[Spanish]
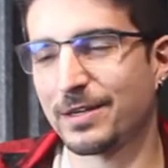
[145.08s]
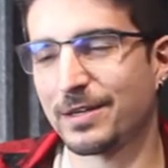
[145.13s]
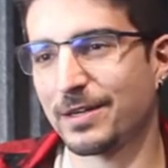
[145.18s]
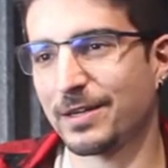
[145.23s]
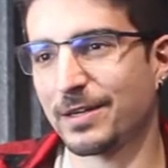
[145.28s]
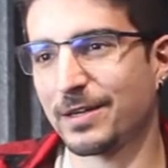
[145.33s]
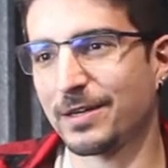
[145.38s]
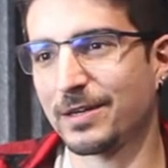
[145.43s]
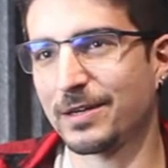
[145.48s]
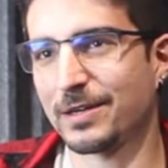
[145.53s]

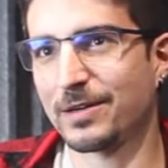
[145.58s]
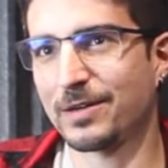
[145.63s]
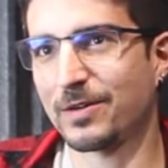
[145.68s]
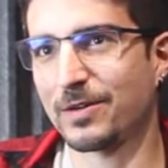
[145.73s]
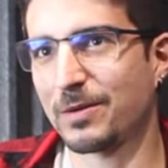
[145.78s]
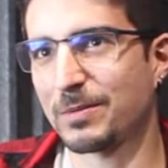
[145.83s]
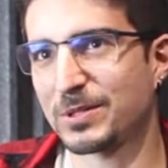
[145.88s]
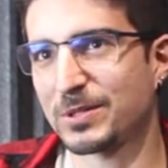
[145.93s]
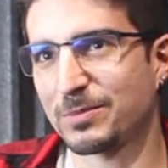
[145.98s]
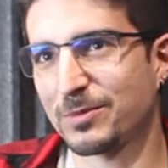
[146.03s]
que
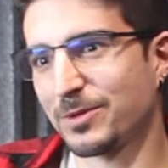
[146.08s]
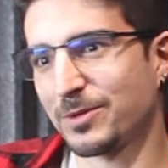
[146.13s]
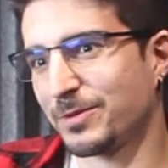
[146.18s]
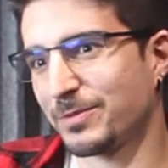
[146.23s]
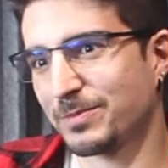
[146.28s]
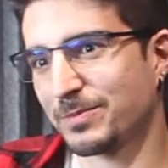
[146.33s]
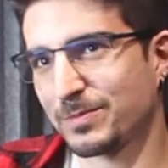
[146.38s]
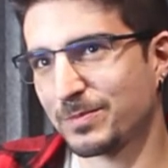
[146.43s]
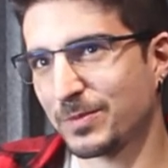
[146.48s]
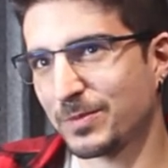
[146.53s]
ahora
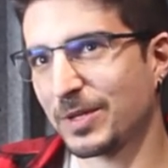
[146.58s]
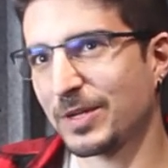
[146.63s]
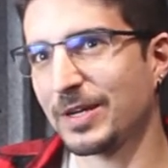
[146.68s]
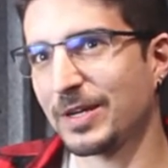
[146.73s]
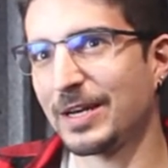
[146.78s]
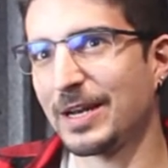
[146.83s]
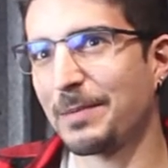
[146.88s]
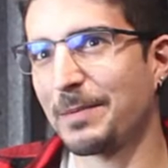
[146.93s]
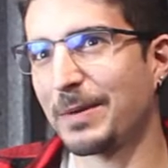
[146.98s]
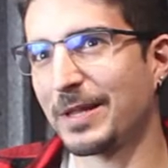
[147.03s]
mismo
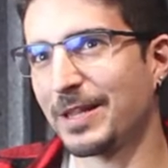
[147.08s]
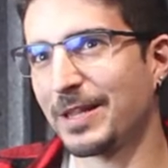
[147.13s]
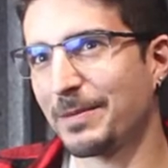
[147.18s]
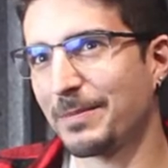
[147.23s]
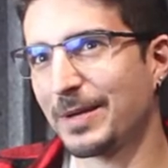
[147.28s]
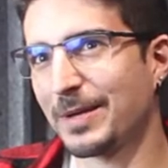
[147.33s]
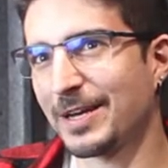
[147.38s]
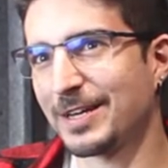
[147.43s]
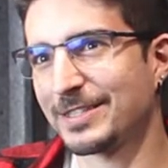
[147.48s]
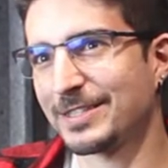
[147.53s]
la
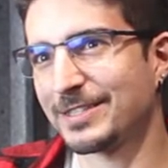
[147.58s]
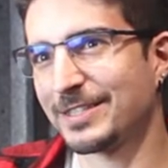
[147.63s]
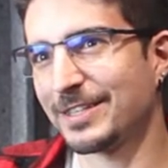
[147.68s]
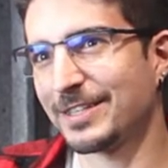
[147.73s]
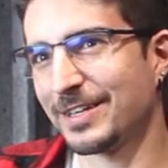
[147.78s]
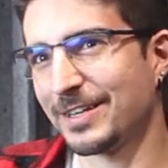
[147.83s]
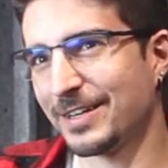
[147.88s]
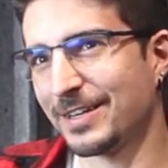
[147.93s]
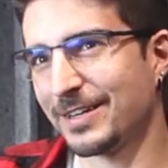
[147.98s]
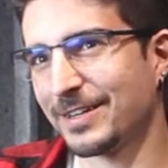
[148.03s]
pandemia,
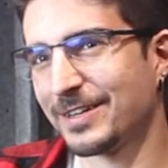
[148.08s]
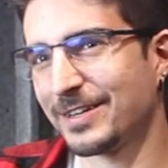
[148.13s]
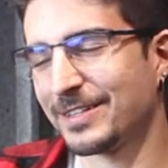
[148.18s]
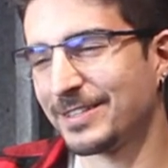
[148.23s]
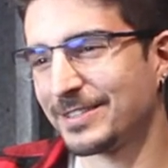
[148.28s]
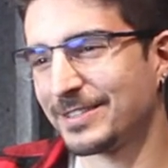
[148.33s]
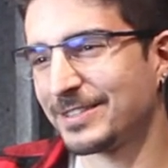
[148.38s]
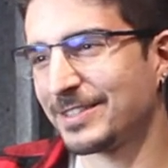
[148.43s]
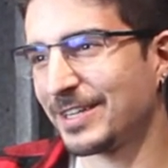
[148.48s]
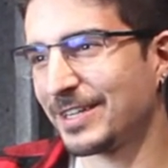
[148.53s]
si,
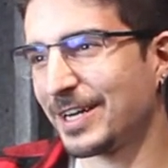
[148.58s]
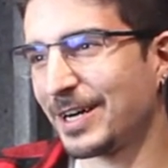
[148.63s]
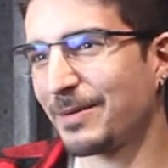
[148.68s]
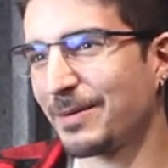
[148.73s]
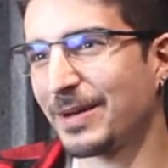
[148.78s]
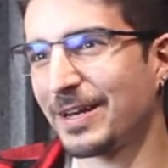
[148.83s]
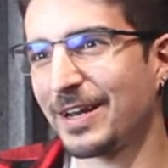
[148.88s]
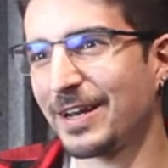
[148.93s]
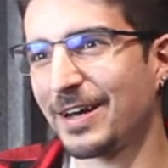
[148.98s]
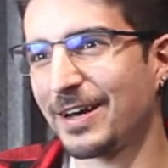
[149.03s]

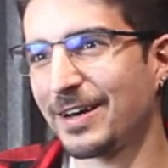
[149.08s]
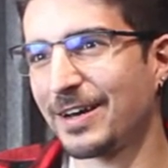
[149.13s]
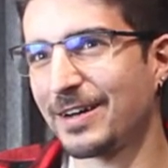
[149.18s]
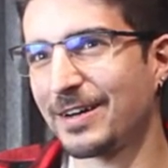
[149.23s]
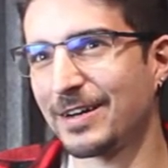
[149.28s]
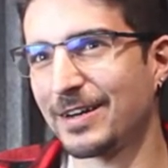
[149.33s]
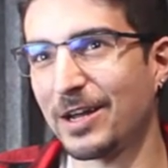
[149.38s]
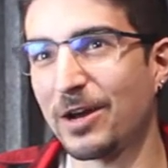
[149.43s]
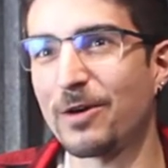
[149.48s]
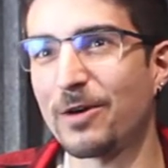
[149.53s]
cabe, le
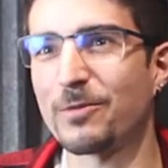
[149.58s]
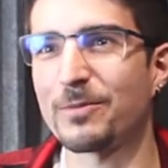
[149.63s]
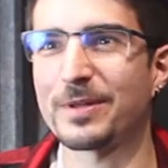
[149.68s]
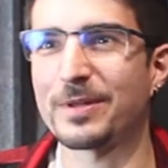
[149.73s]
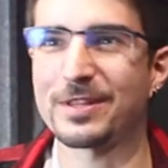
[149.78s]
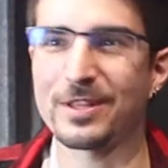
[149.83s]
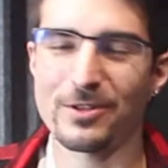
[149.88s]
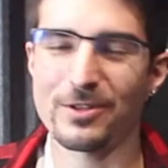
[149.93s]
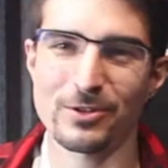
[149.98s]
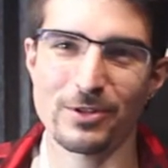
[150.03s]
ha
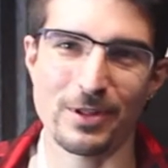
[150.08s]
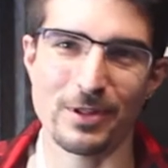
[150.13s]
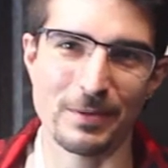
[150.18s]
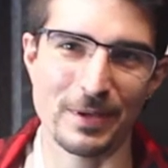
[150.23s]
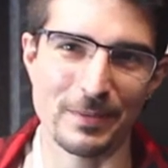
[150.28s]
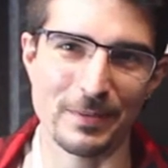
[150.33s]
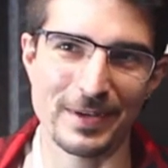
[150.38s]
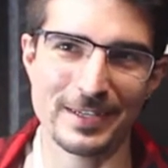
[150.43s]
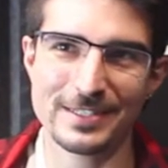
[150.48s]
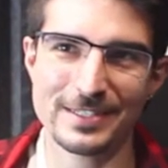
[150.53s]
aumentado
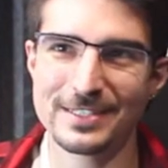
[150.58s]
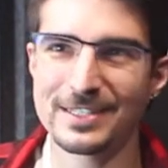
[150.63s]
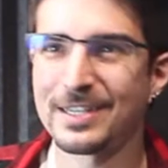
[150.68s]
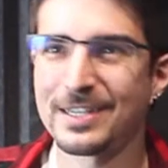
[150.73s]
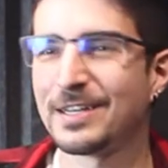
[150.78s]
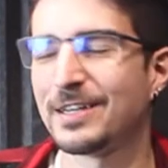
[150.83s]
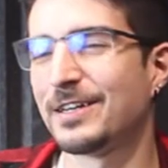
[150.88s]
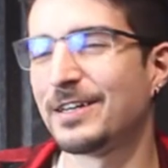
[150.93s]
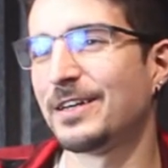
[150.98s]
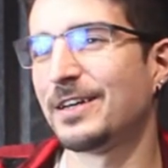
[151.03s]
todavía más,
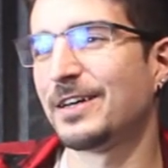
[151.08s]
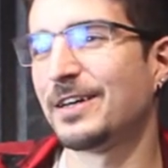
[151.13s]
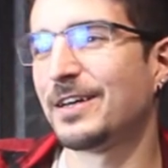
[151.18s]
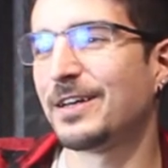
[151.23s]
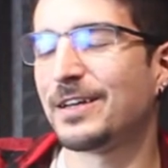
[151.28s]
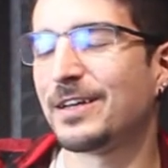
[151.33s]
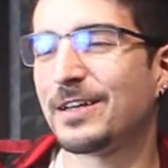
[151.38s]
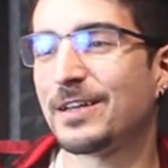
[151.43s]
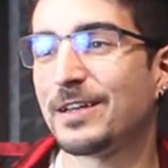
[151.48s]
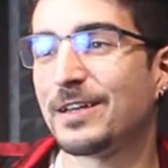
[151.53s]

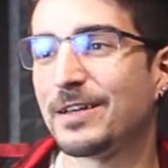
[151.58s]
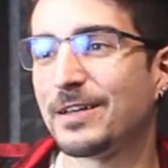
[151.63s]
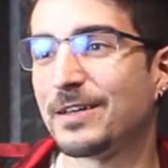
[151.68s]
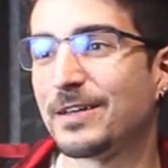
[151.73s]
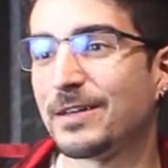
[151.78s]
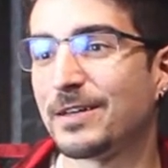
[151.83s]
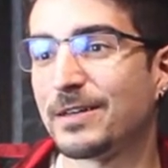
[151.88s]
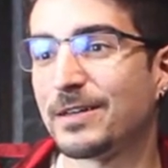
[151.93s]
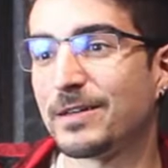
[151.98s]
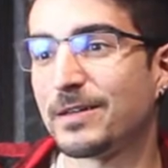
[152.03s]

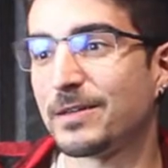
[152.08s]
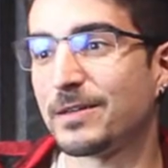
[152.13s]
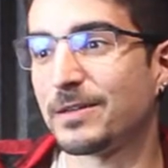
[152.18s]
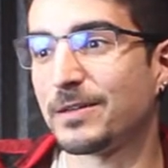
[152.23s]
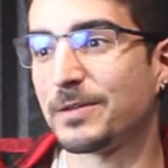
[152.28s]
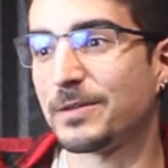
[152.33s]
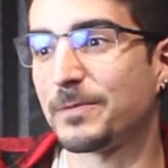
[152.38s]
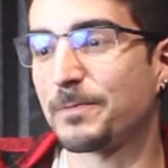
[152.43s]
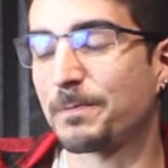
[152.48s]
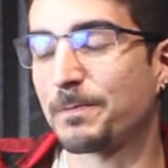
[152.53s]

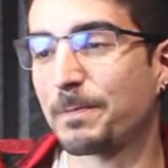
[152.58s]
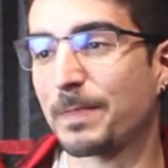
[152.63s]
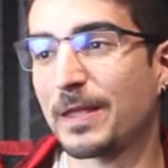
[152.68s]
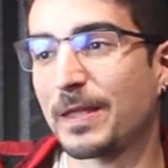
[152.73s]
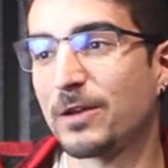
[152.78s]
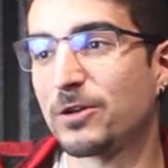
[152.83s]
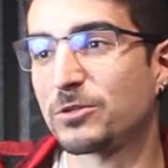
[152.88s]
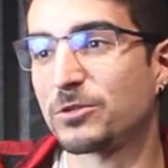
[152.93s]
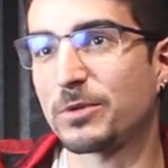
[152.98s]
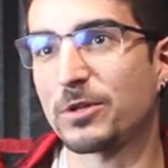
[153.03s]
y,
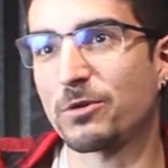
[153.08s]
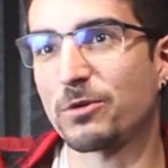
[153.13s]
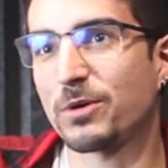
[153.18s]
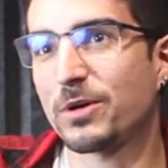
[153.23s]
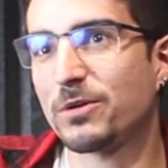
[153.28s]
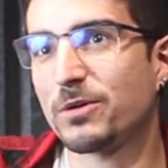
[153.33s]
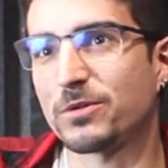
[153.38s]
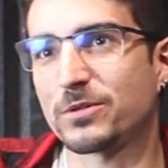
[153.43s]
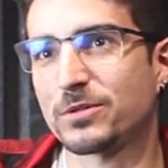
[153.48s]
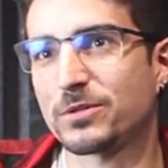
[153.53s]
y los
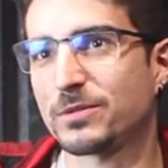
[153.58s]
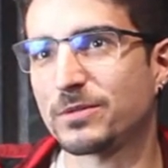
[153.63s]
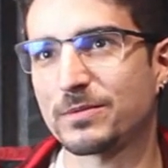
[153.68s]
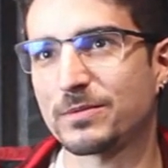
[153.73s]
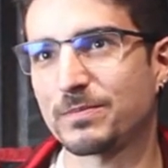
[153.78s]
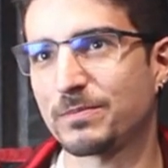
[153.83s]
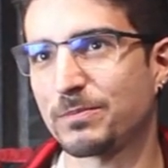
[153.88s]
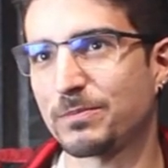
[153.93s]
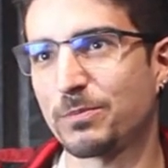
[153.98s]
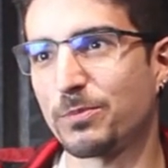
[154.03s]
videojuegos,
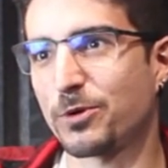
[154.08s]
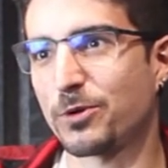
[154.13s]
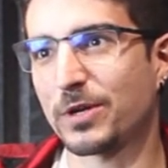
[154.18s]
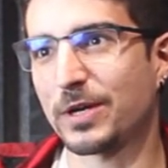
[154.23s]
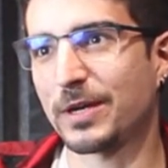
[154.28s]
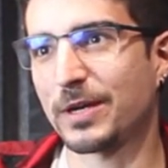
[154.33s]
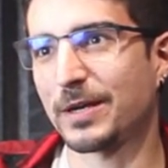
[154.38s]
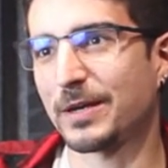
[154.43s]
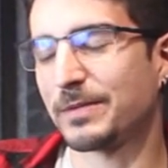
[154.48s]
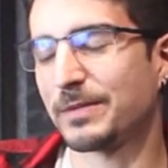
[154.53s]

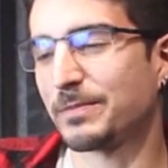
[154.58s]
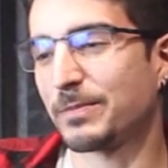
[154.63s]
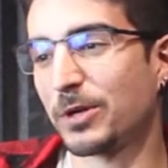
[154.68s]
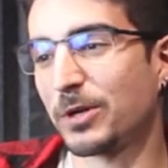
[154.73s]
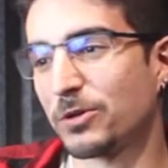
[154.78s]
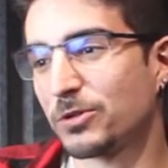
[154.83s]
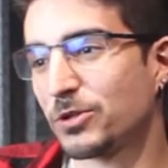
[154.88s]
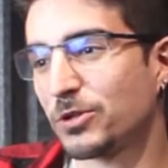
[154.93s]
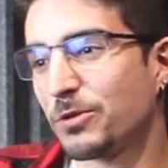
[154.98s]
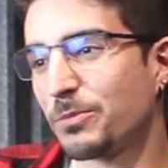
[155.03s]
porque,
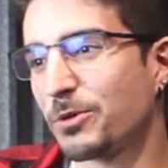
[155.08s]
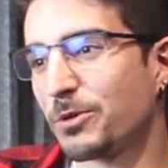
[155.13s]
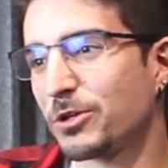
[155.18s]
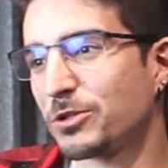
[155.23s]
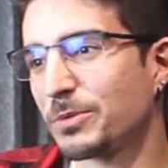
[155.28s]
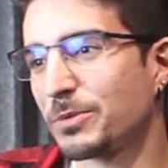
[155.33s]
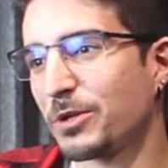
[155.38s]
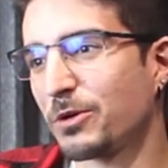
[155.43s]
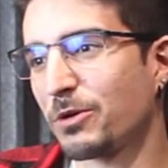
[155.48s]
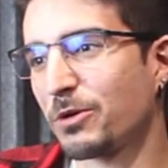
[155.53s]
pero no solo por
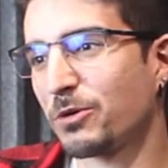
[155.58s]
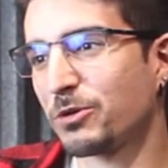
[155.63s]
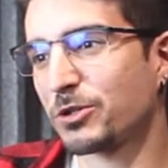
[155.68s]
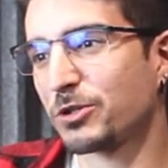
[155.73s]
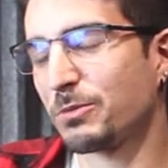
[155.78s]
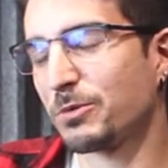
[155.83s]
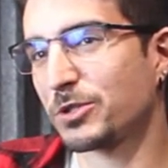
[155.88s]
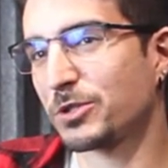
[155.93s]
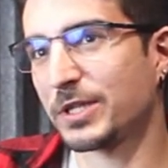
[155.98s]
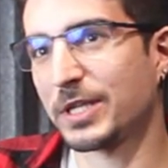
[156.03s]
los videojuegos
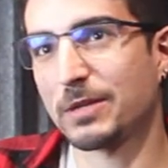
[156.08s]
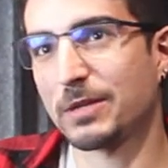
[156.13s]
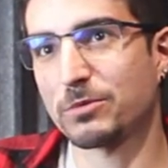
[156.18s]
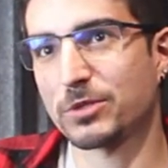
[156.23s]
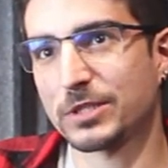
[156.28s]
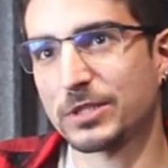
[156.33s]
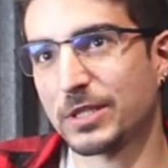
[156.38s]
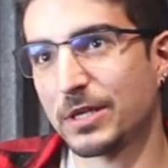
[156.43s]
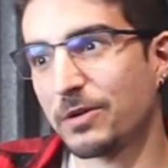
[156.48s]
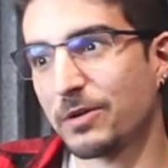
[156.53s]
como los
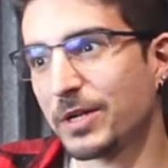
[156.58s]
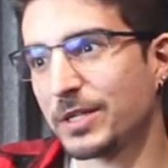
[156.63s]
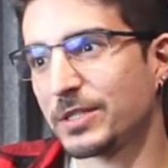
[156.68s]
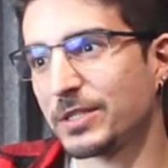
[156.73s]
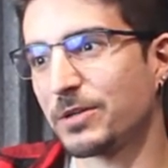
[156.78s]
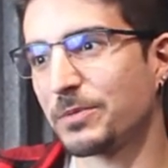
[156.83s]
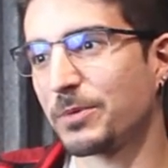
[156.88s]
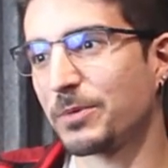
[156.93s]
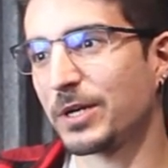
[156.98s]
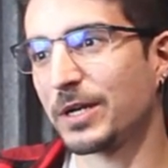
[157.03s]
entendemos hasta ahora,
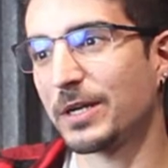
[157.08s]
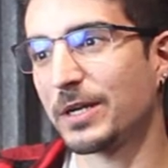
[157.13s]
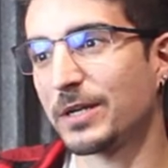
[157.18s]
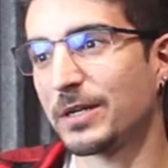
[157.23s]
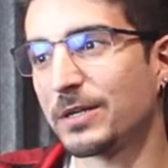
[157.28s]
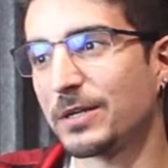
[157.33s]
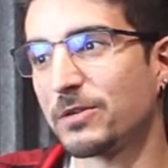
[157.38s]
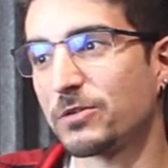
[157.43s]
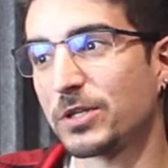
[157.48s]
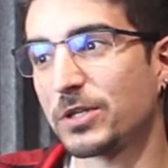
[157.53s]
sino por
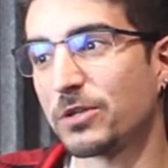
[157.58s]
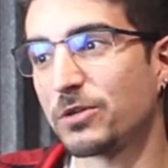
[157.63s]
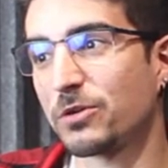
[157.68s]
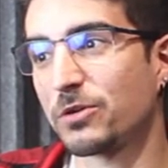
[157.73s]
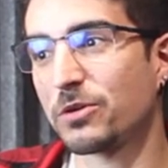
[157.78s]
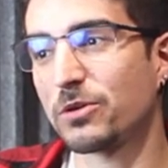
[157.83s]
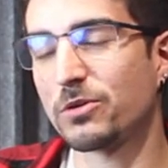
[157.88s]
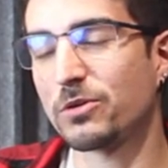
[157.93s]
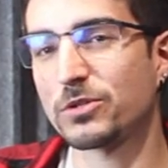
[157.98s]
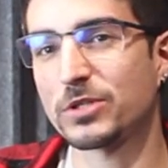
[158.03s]
eh, los
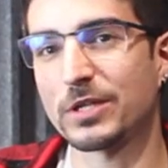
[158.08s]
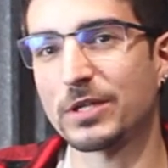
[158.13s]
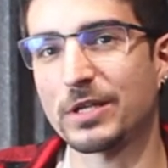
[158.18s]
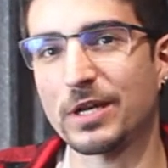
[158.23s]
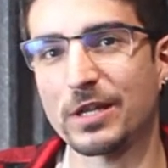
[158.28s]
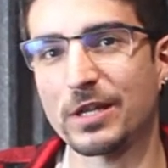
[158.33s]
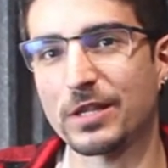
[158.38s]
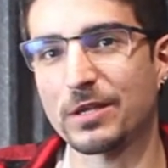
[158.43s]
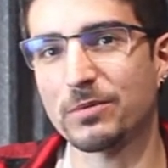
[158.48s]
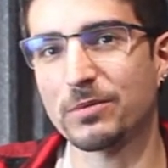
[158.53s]
entornos
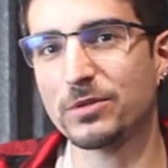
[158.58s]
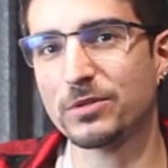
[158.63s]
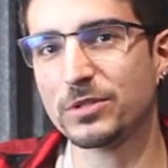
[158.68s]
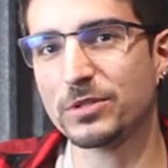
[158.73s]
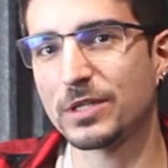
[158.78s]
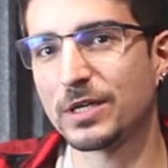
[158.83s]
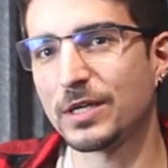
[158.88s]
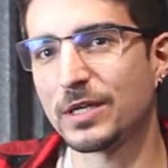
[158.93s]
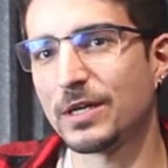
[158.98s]
interactivos